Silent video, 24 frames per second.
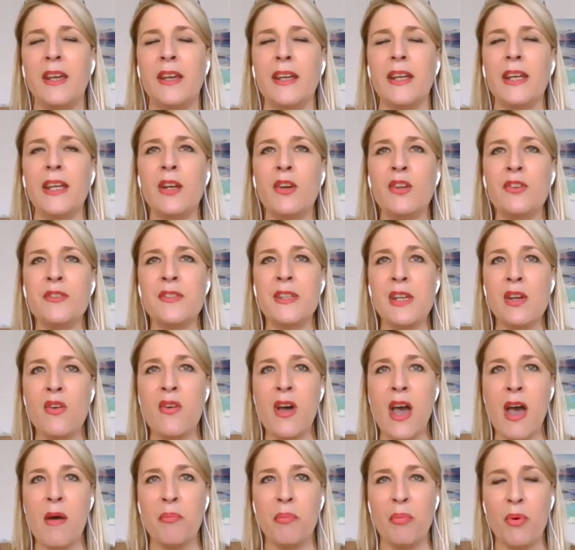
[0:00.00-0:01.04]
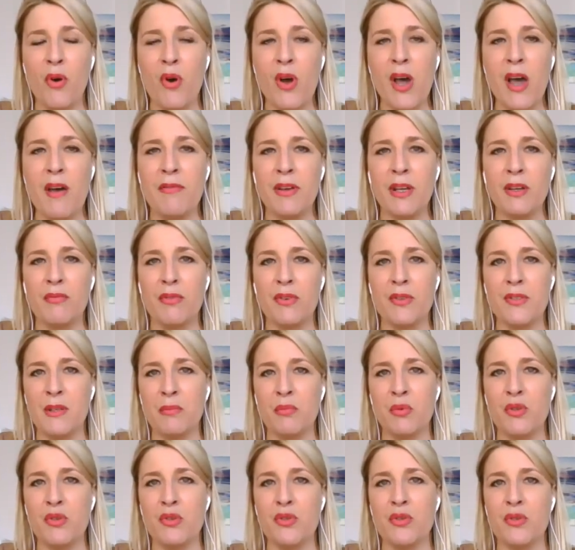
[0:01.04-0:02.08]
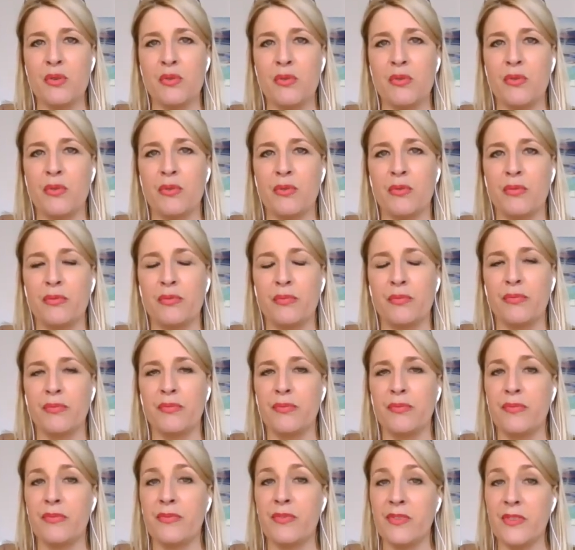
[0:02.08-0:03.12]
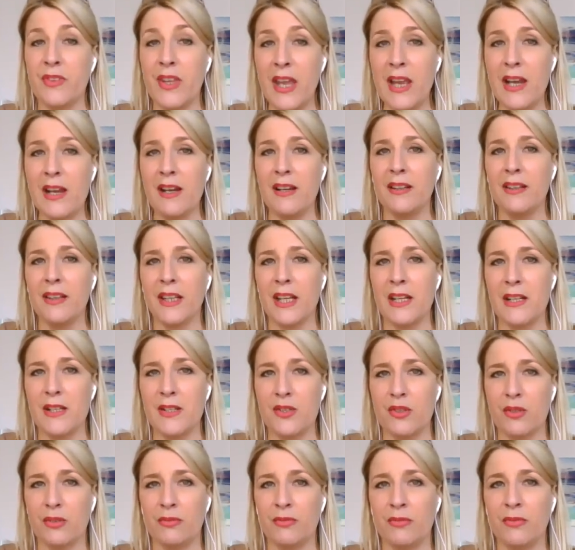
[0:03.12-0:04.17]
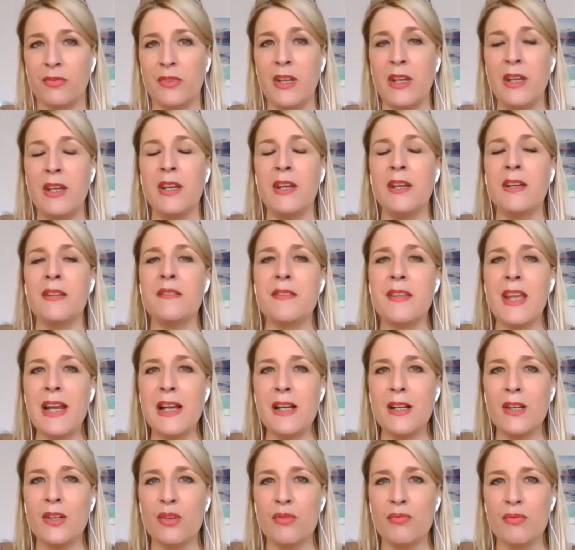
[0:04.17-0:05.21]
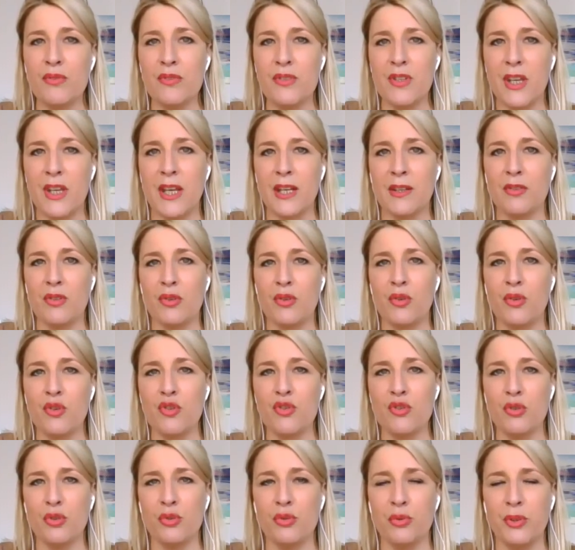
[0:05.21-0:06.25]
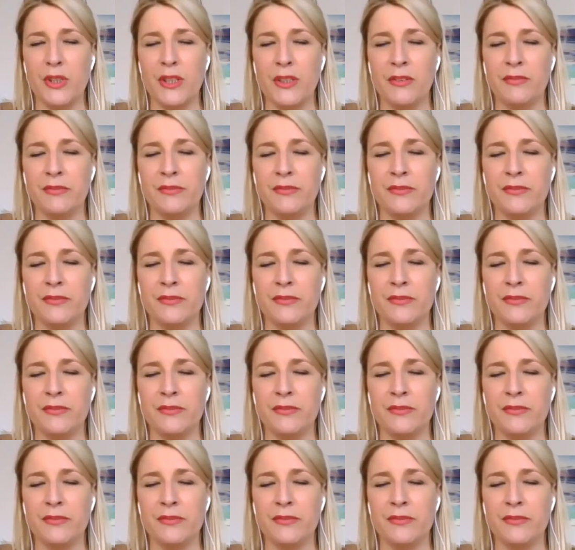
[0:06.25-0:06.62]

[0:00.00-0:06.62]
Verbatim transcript: Et entrer en rapport avec vos émotions telles qu'elles sont, telles que vous êtes aujourd'hui.